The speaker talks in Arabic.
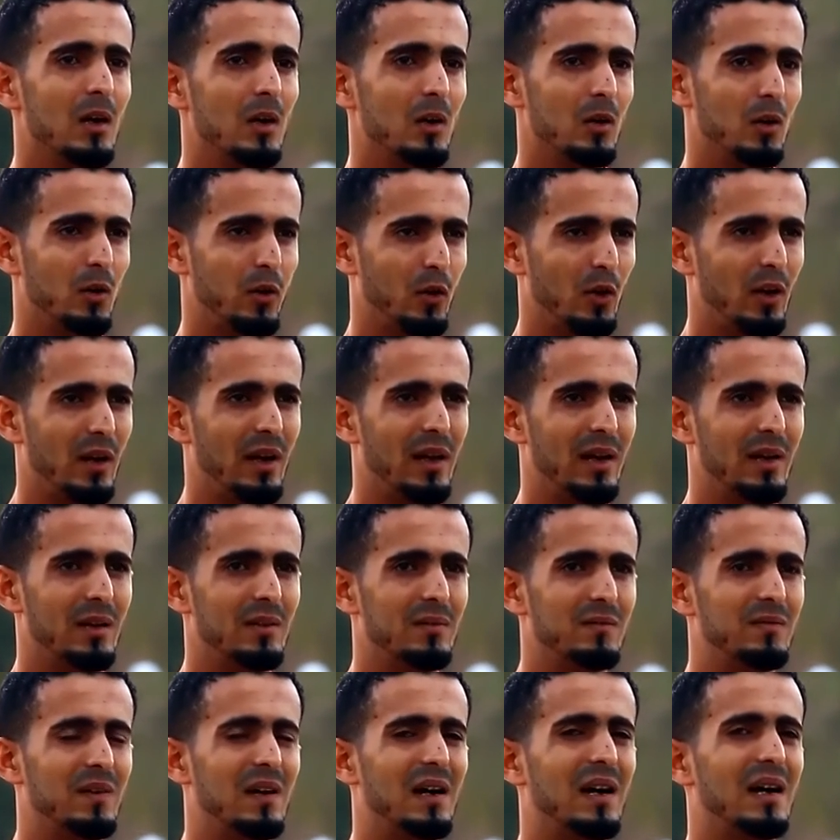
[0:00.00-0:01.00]
لثقله
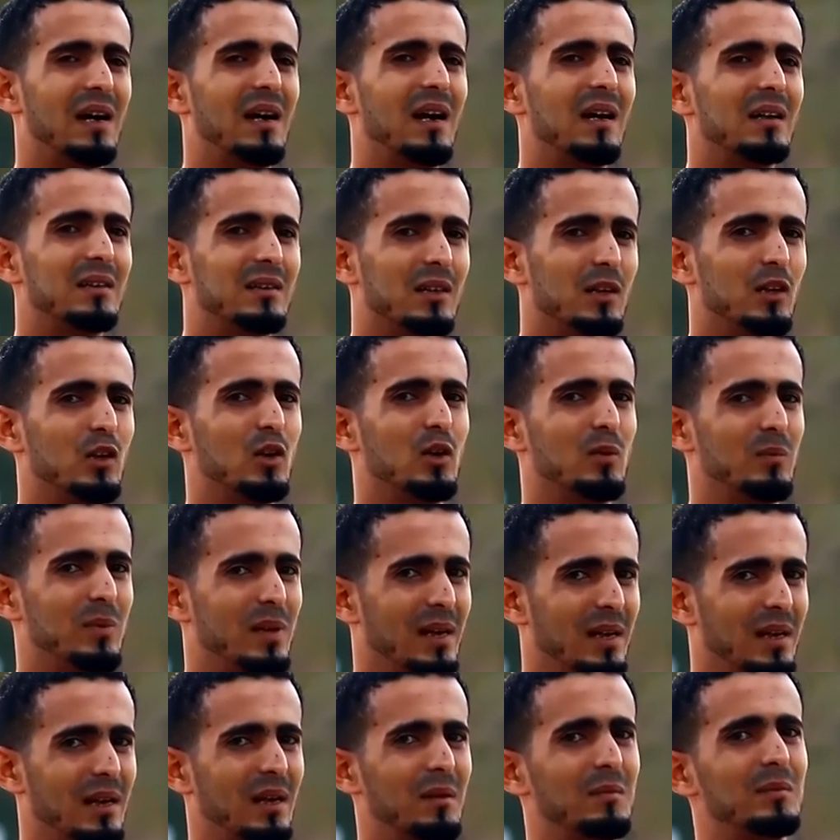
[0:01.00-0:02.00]
فقلت انه
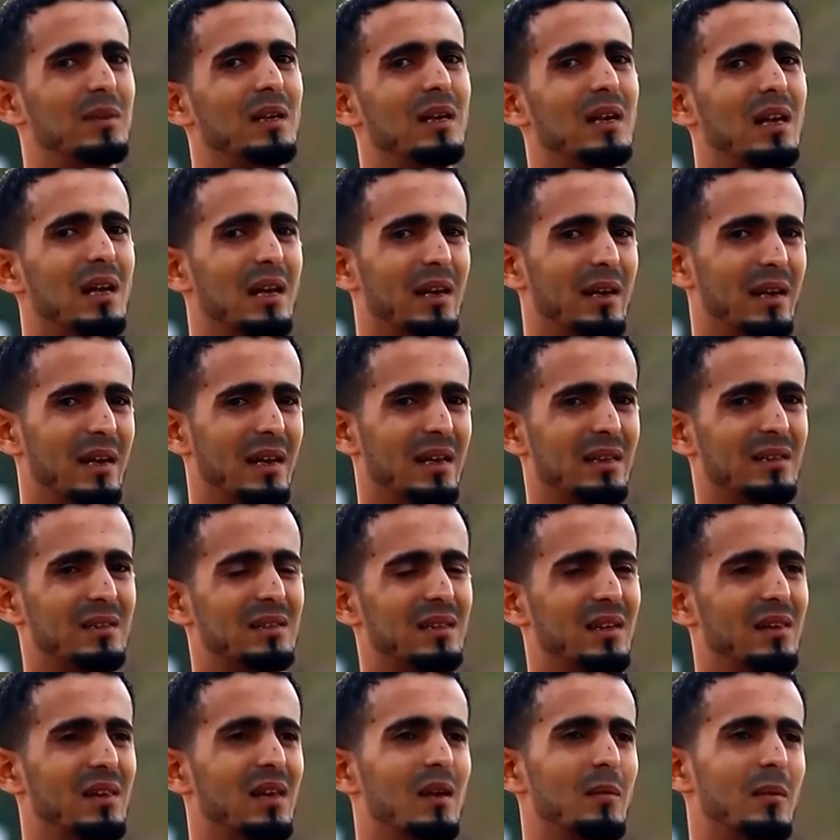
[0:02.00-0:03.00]
يمكن الحمد لله اني قد
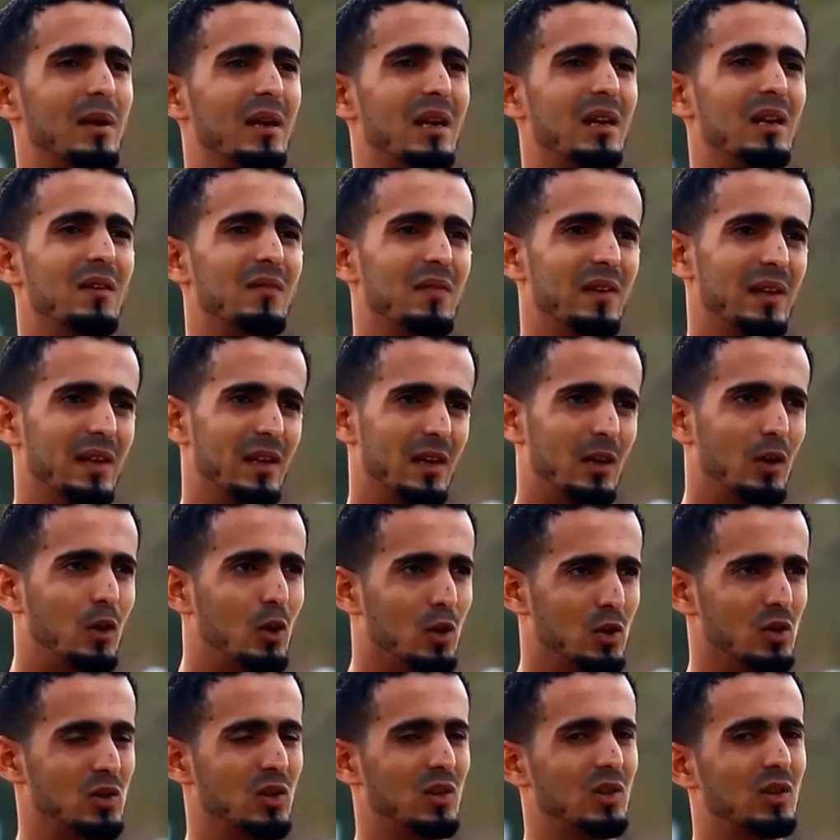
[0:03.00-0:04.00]
شظيه برجلي في
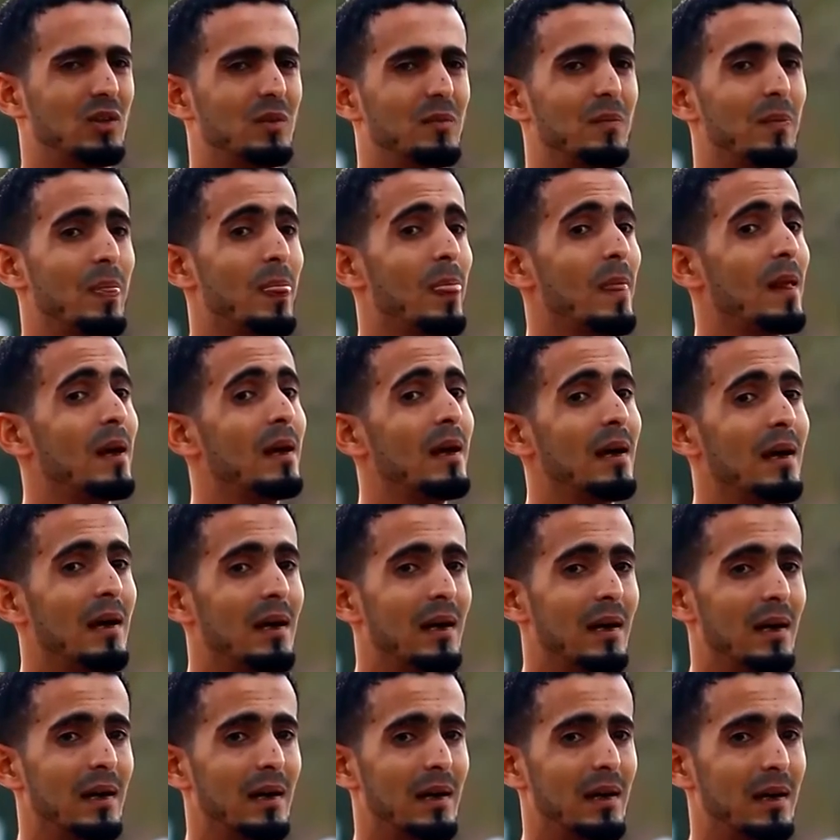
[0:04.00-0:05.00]
كسر
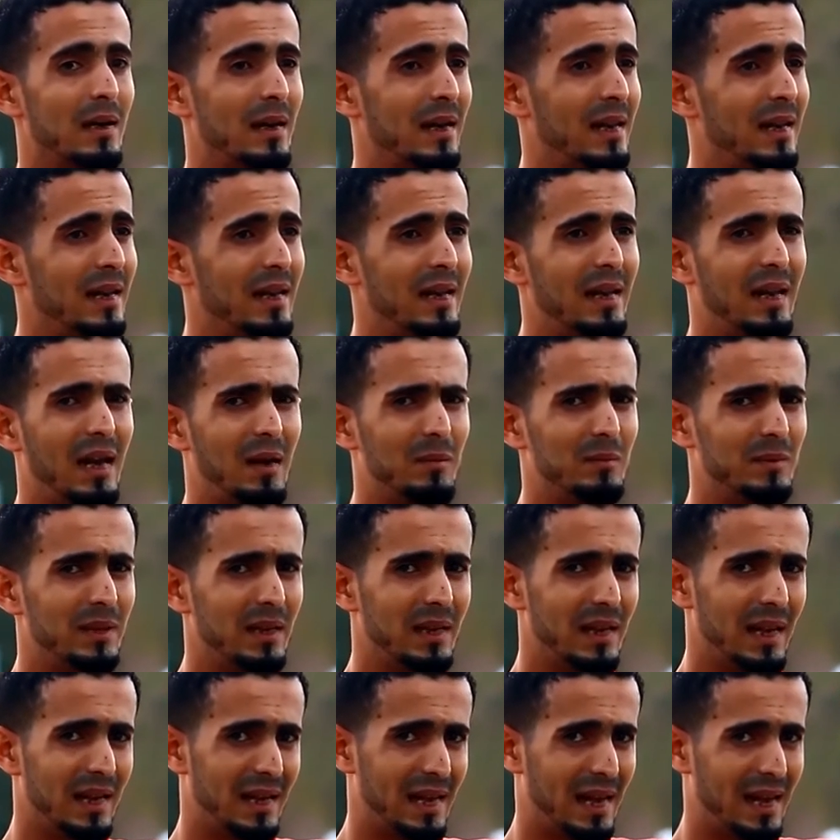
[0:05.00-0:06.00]
رجلي الحمد
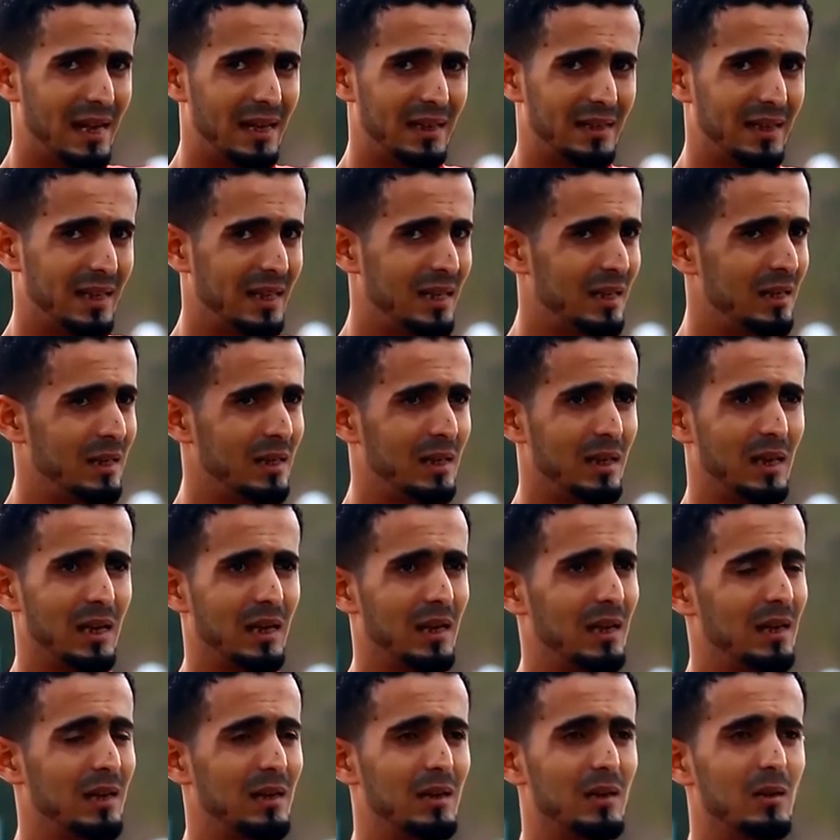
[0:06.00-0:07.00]
لله كانت يعني
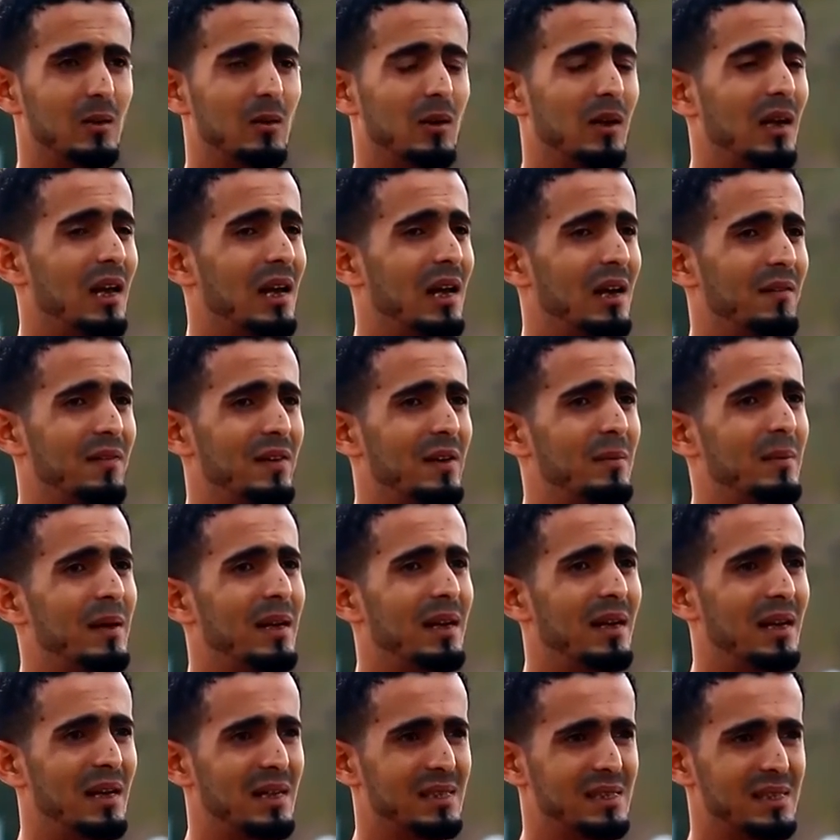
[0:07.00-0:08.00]
ولا في
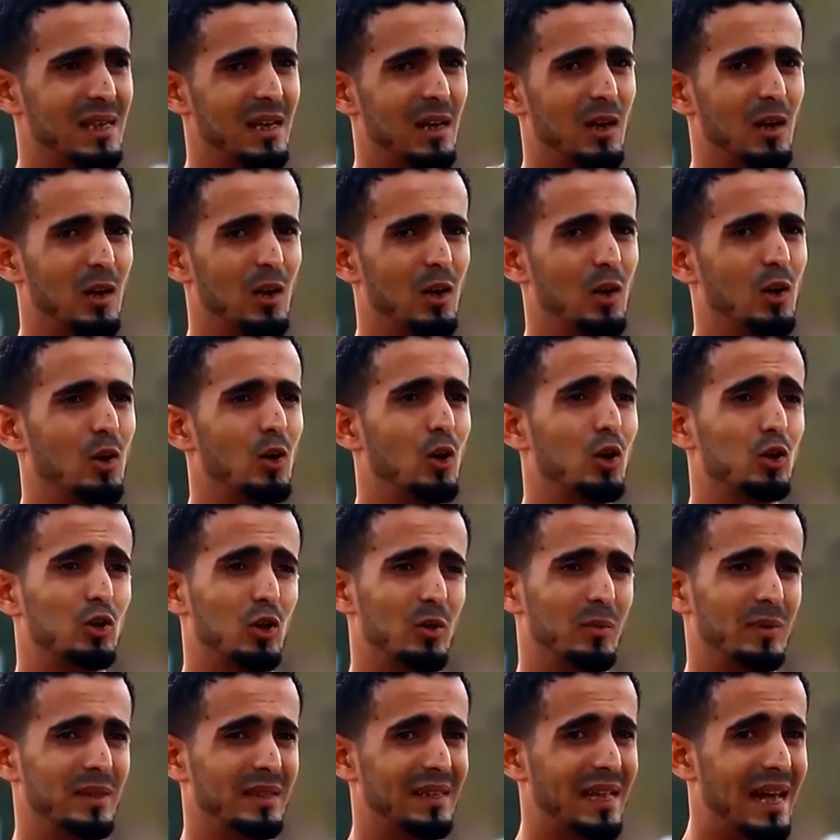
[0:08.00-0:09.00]
الا زي القطع
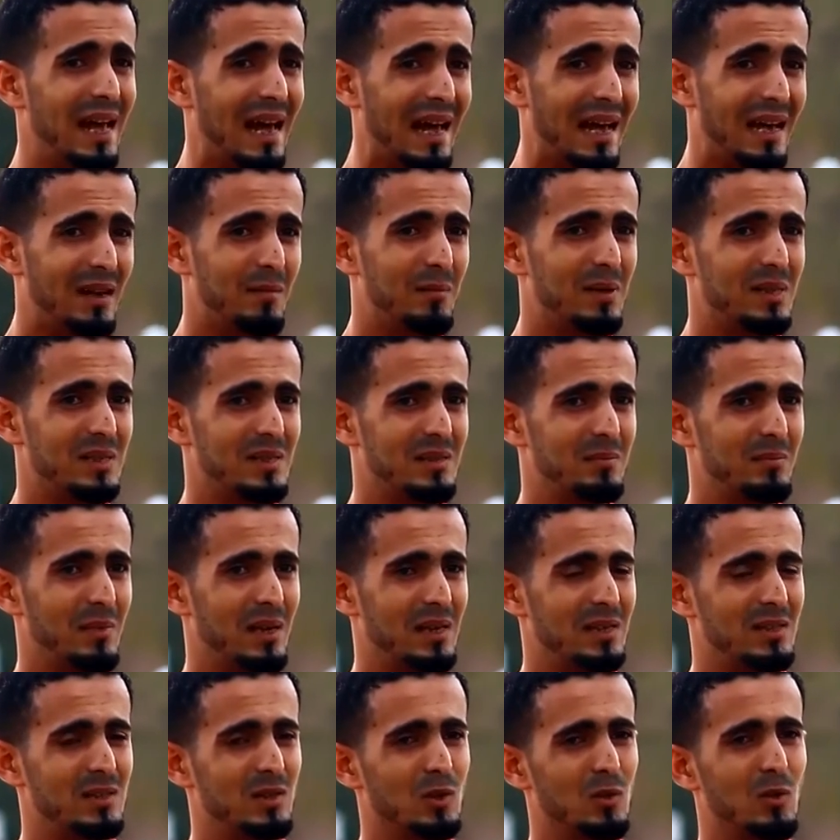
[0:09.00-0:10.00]
من داخل بس مع
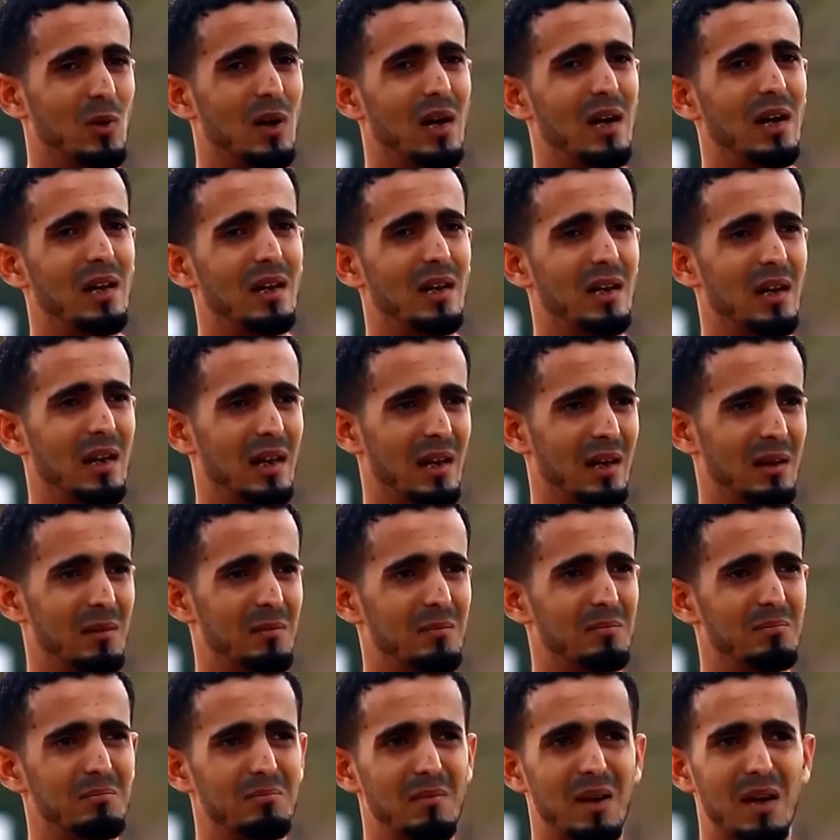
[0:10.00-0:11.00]
السروال
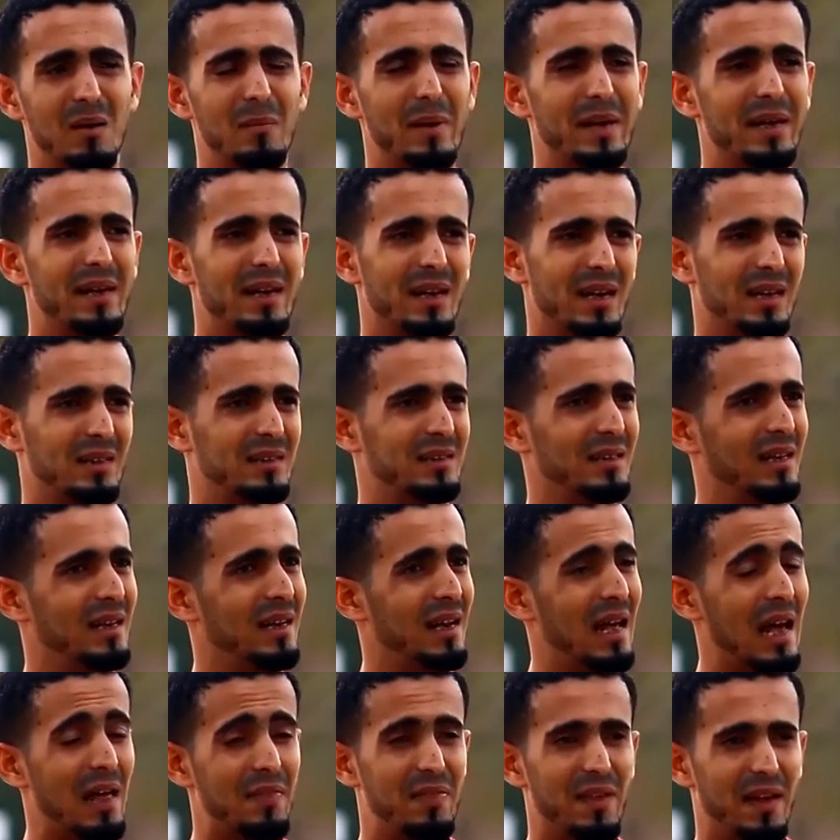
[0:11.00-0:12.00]
ما بينت
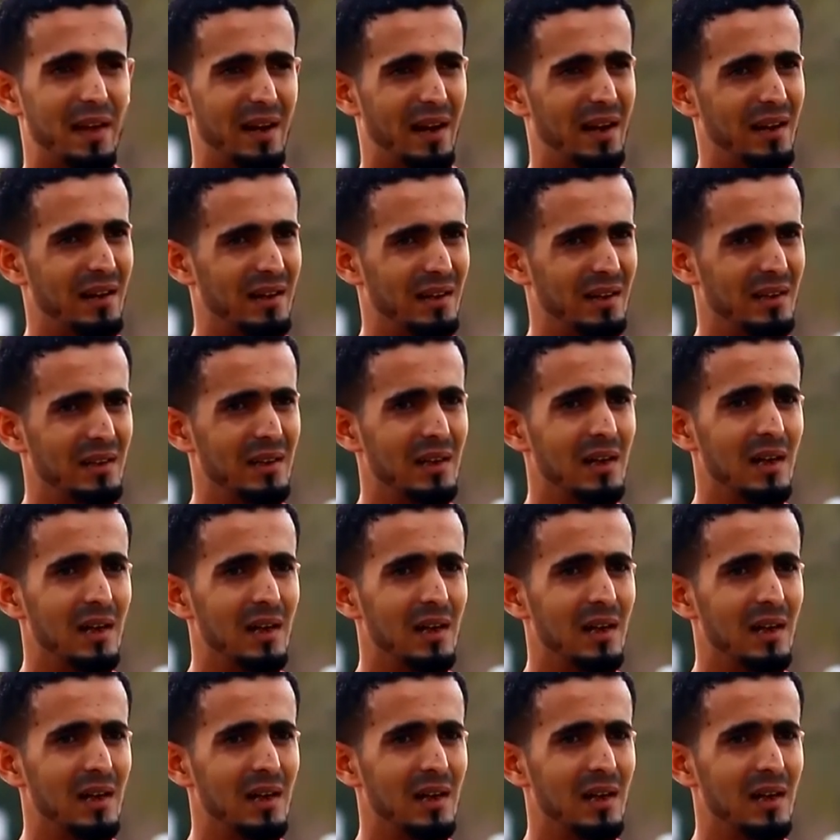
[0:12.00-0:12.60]
الاثار حقه